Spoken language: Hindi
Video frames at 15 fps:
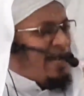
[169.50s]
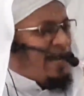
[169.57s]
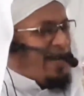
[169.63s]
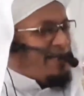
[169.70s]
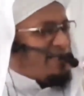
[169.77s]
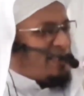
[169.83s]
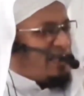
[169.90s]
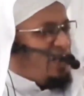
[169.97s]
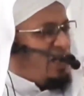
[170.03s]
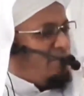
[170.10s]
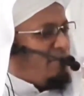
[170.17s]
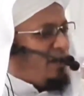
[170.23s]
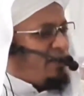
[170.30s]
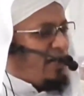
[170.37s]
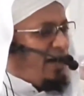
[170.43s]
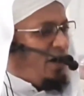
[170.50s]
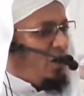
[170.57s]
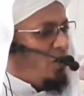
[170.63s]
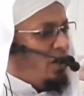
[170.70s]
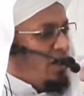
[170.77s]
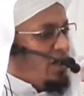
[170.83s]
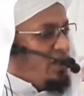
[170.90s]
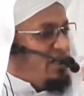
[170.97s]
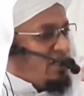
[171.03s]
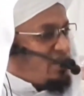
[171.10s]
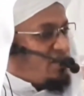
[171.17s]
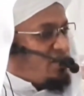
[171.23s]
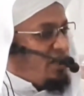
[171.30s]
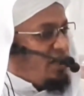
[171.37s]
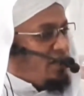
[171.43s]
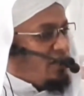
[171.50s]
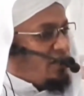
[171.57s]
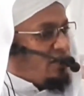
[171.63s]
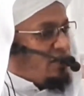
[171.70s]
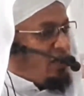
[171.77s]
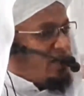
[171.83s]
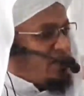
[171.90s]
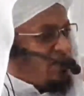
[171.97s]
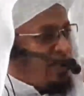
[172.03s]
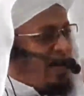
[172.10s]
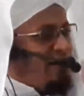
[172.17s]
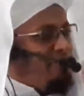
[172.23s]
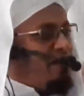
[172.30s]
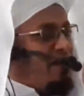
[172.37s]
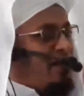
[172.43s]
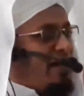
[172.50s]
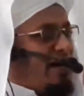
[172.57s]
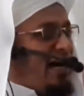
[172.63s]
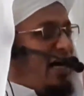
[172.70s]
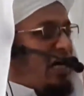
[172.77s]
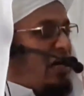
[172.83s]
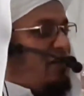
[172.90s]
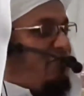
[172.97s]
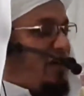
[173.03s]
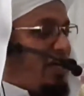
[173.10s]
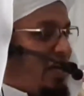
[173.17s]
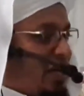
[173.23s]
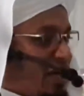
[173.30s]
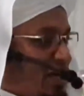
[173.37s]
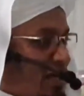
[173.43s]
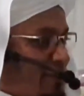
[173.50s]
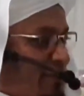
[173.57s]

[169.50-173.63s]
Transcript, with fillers: सा ऐसा दिन बताओ जिस दिन इस्लाम ने कहा कि फजर की